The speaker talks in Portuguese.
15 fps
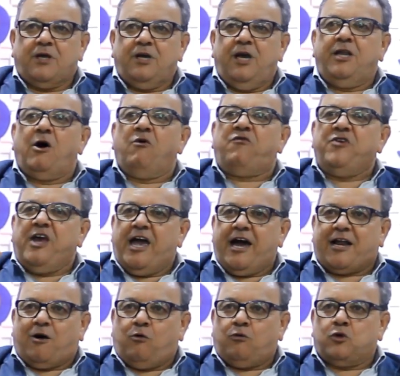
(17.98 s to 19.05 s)
e não
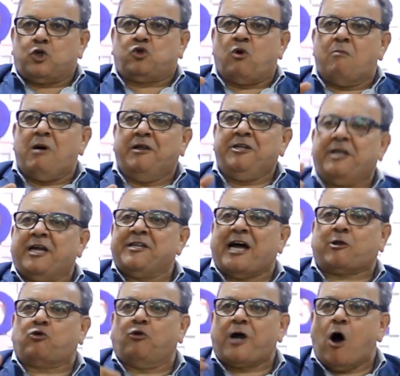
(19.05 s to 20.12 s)
vieram de uma maneira
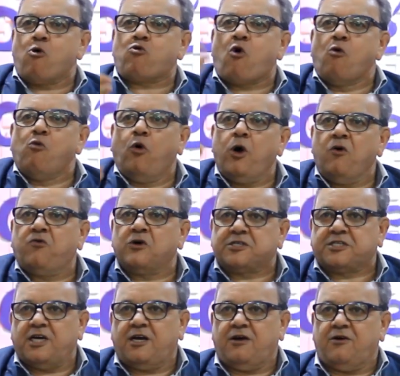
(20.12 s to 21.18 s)
natural como eu e
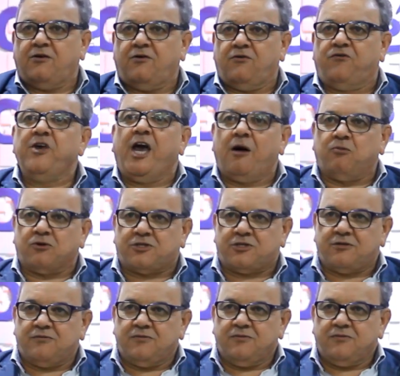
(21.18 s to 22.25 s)
você viemos.